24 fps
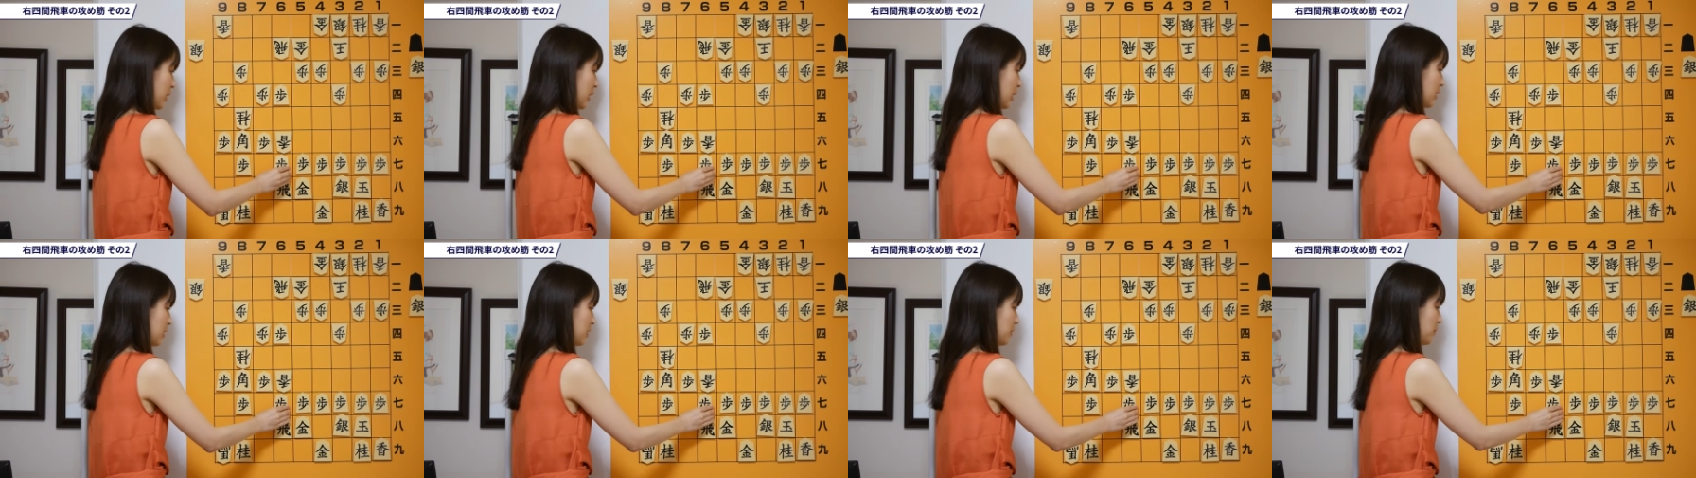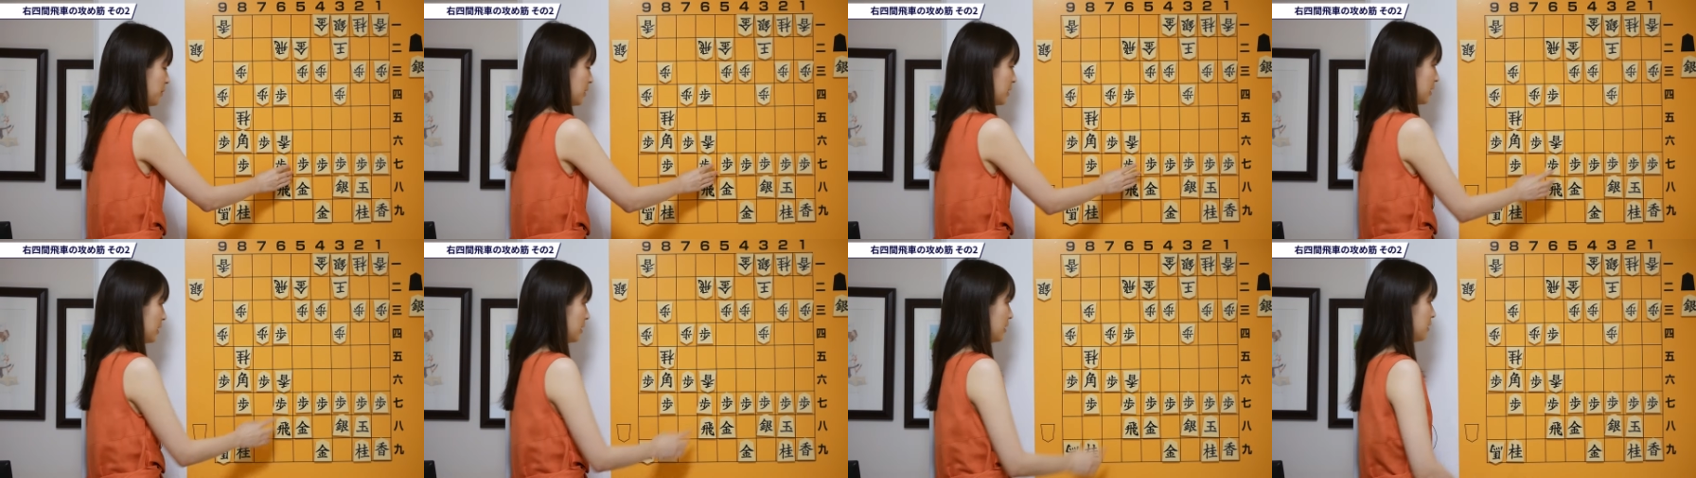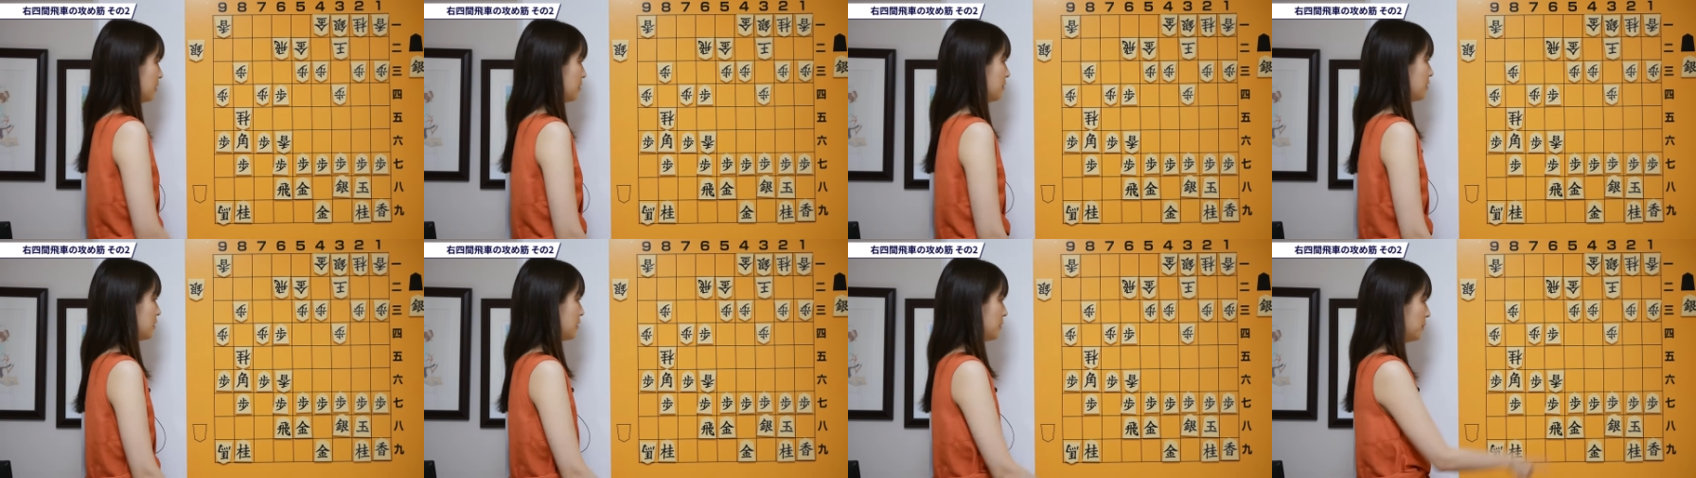かやって受けたいん
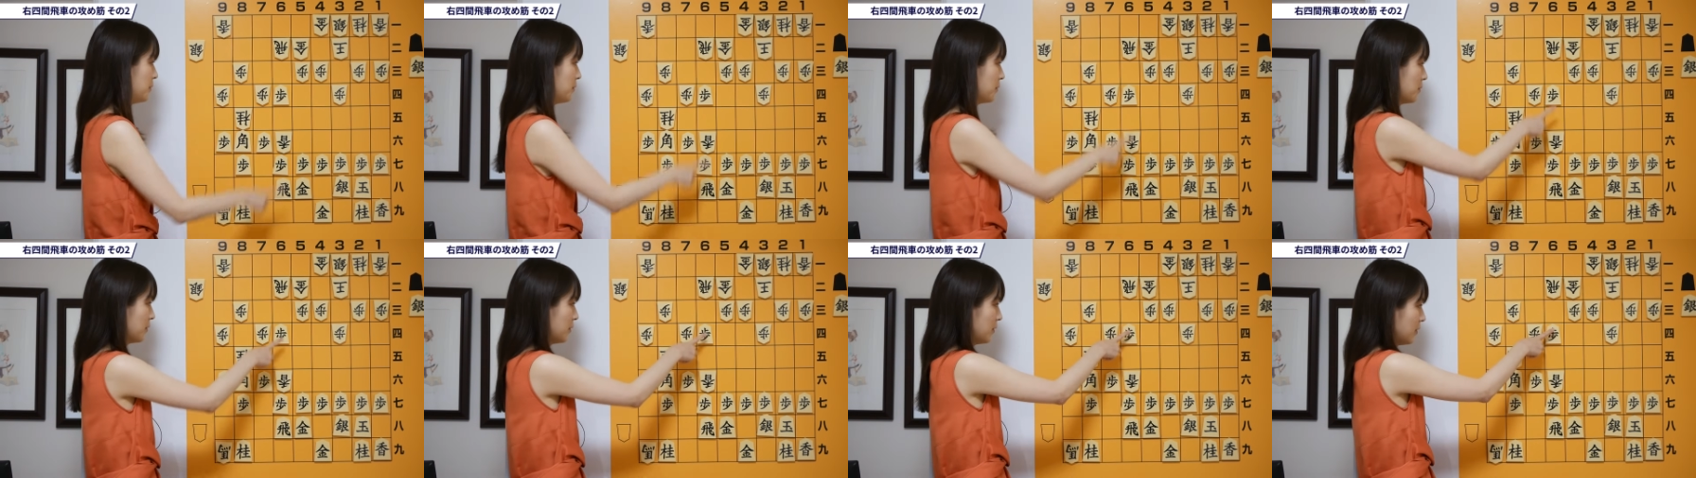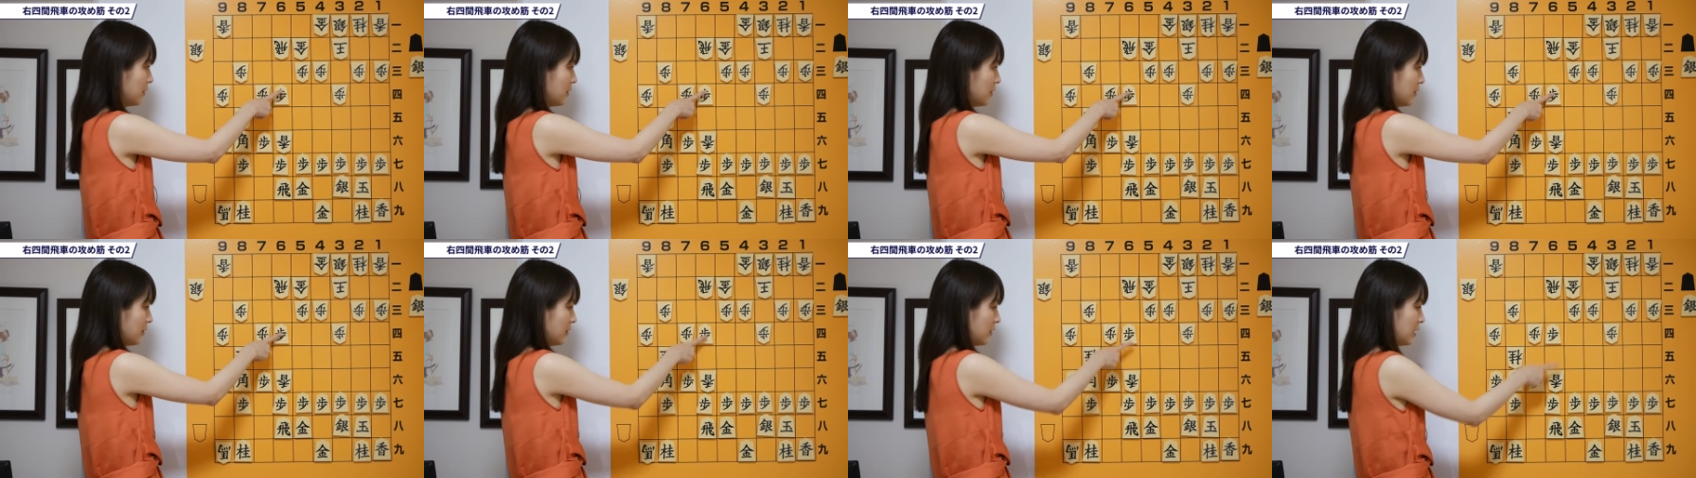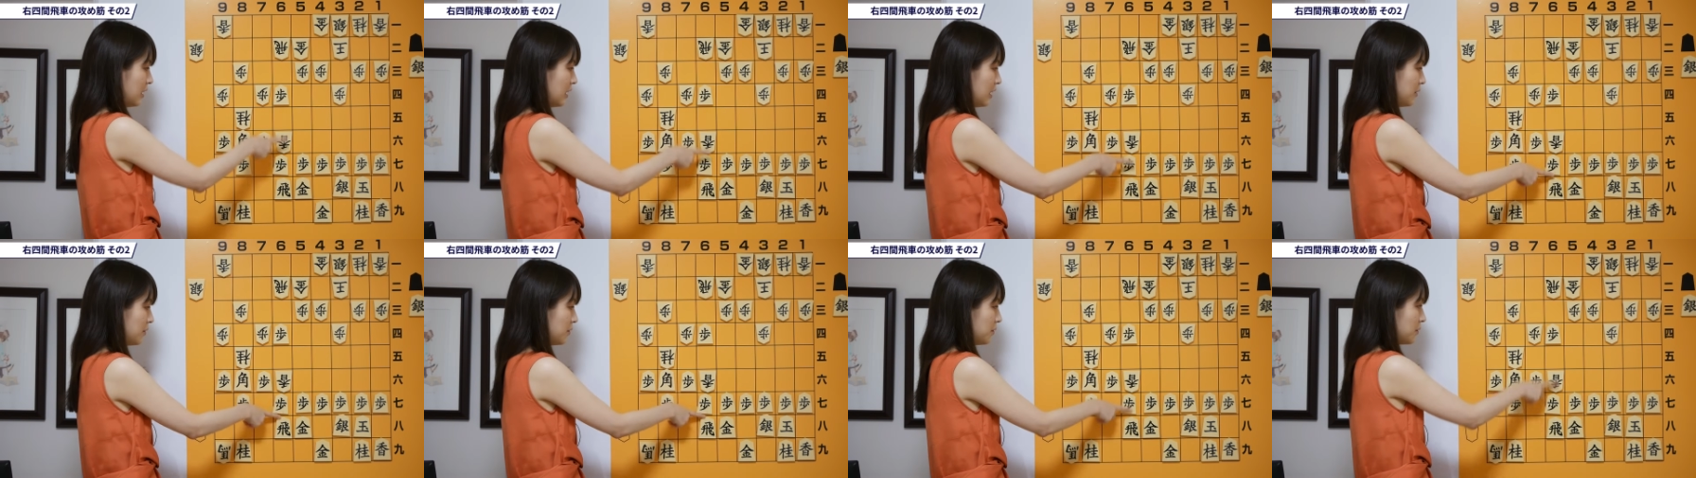ですけど
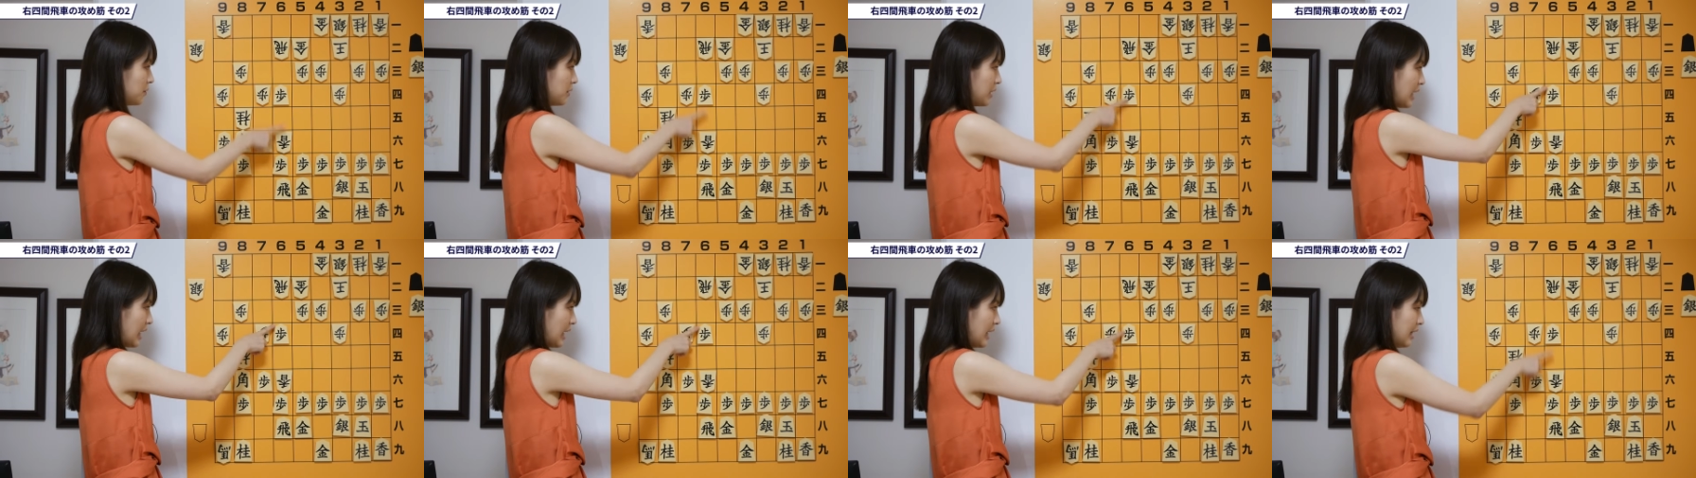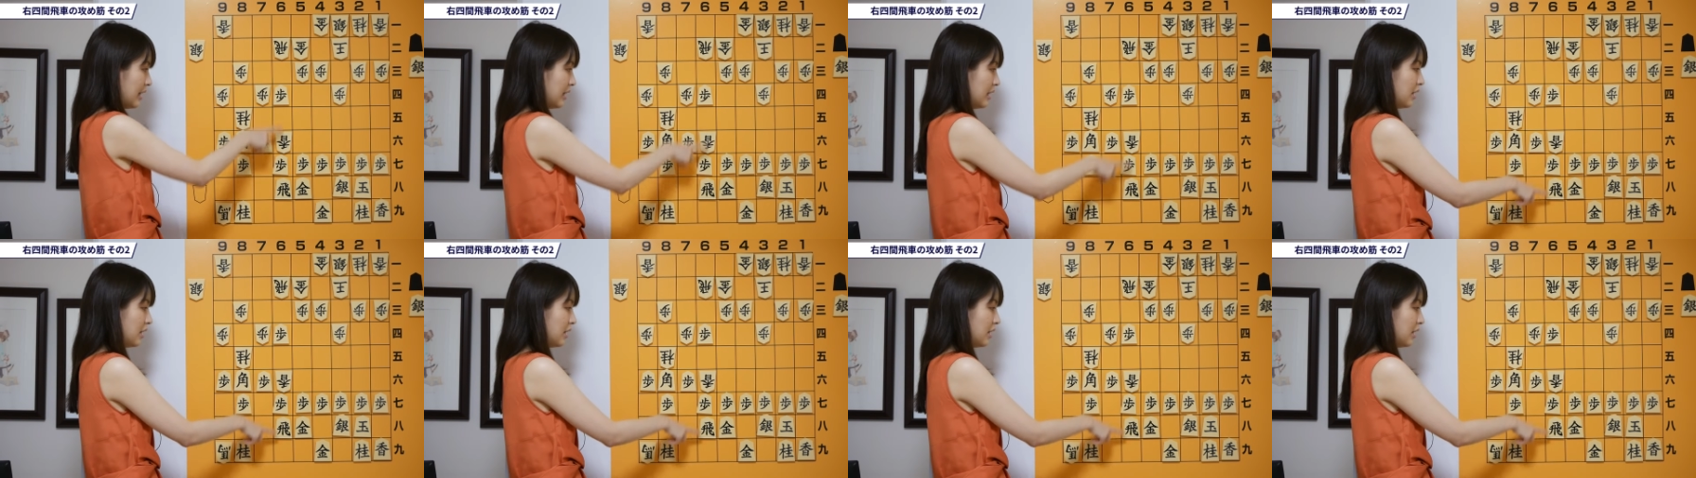いるので